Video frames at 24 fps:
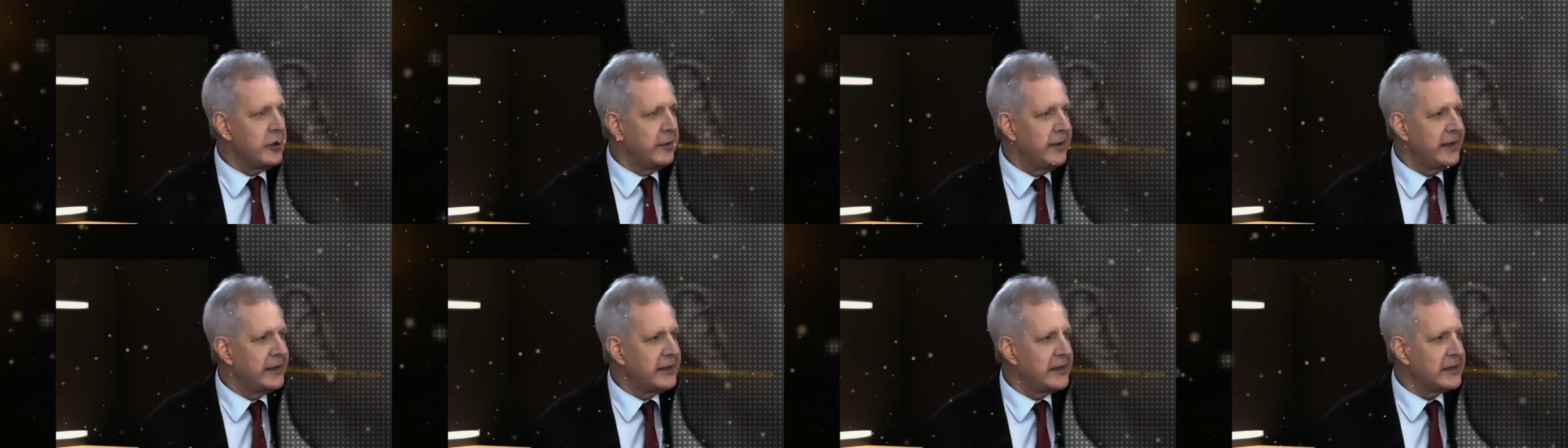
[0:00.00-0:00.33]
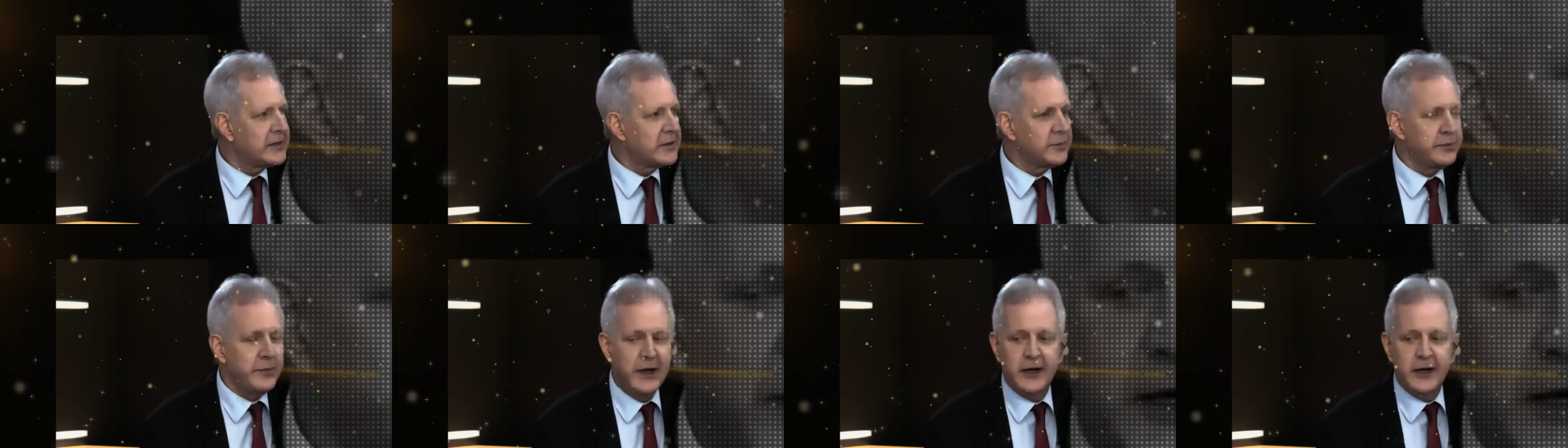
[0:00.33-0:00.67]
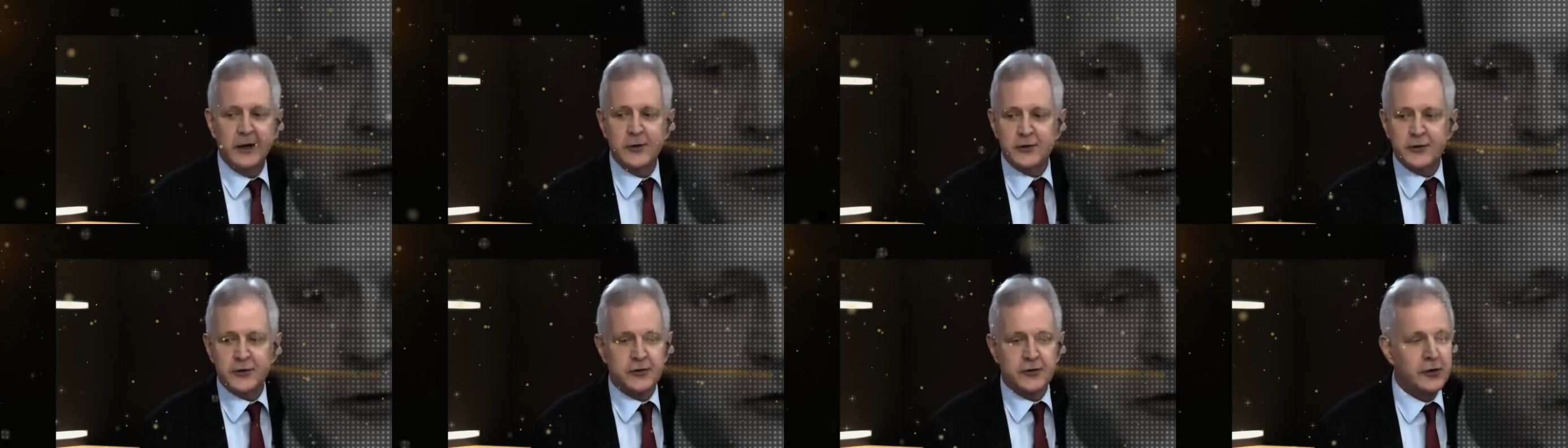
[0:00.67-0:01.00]
tomadas
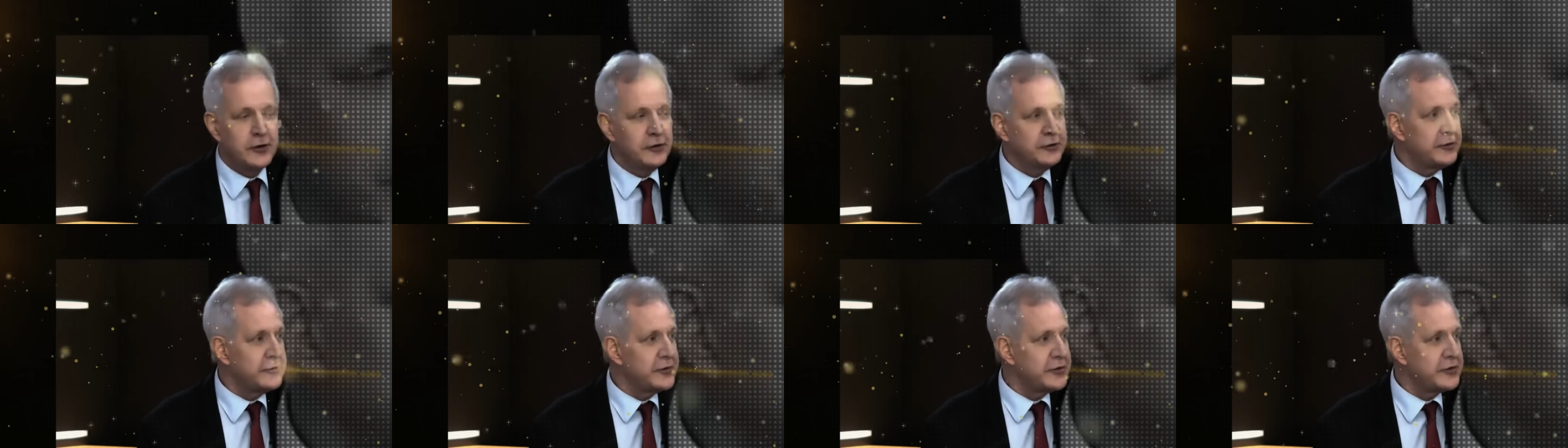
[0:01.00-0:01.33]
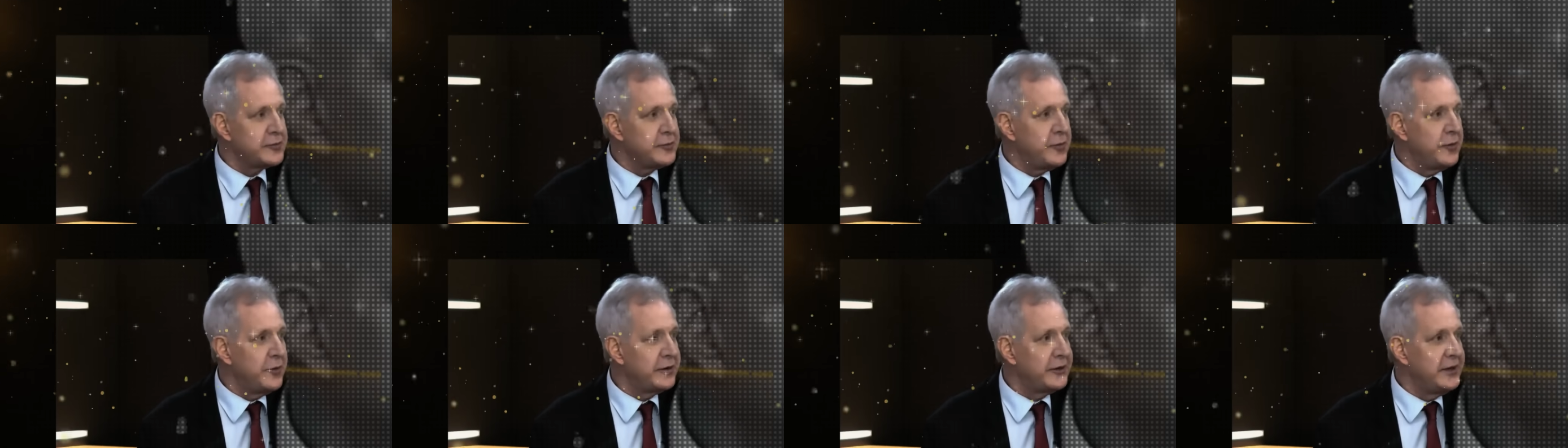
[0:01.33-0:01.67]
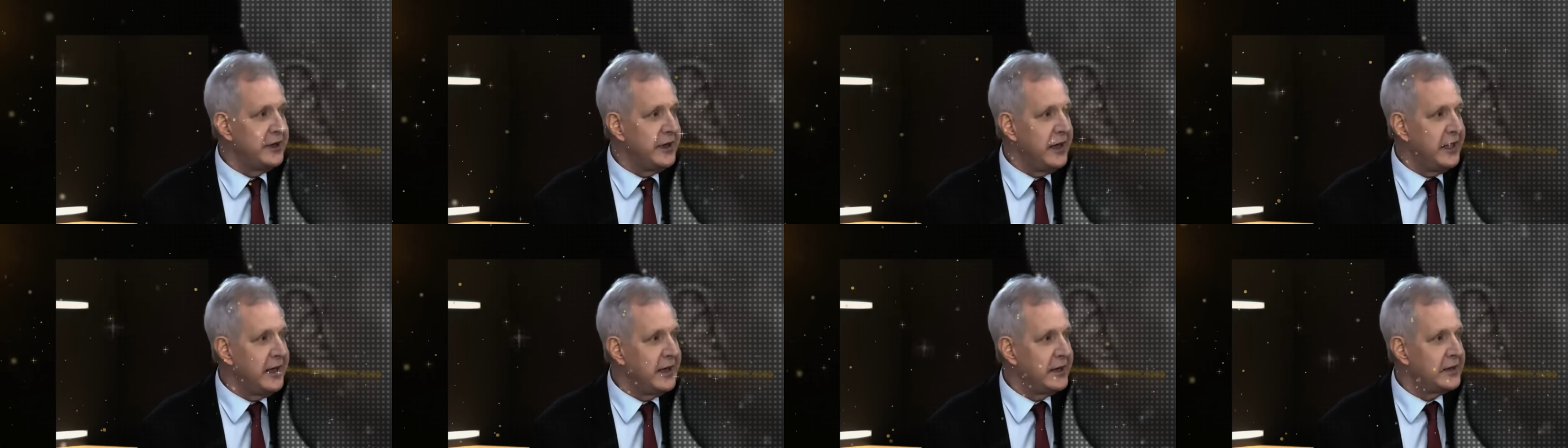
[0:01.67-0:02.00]
pelos outros
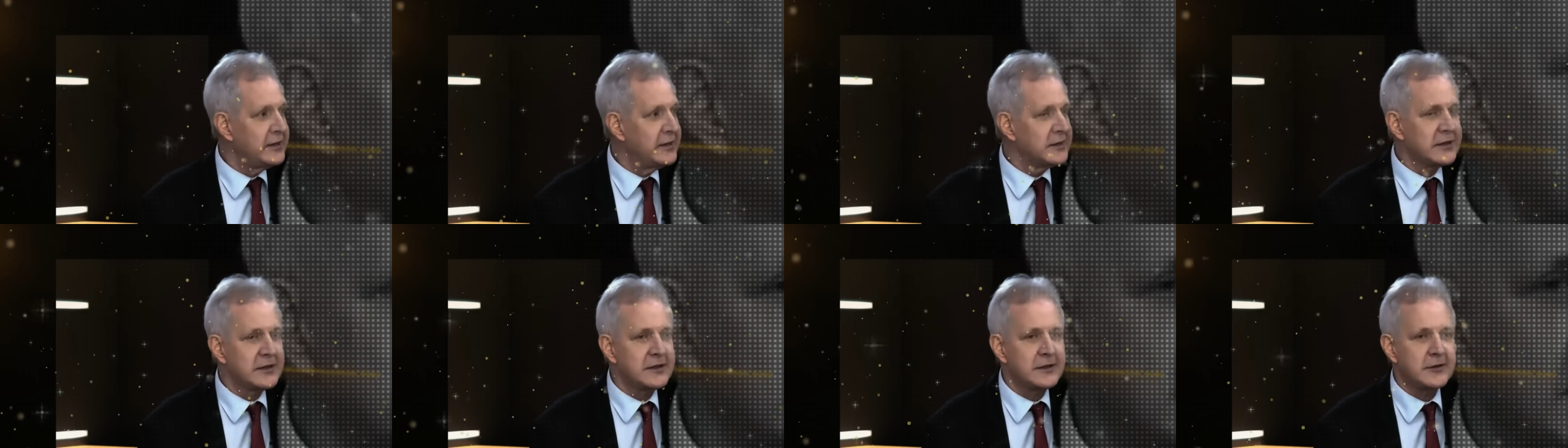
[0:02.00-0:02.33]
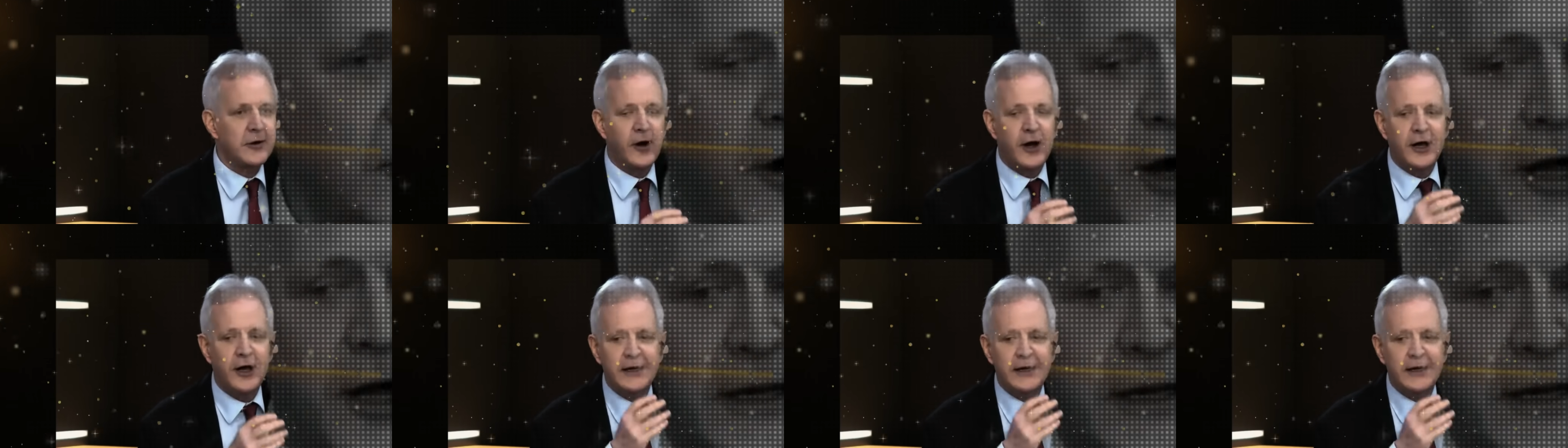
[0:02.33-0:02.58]
poderes.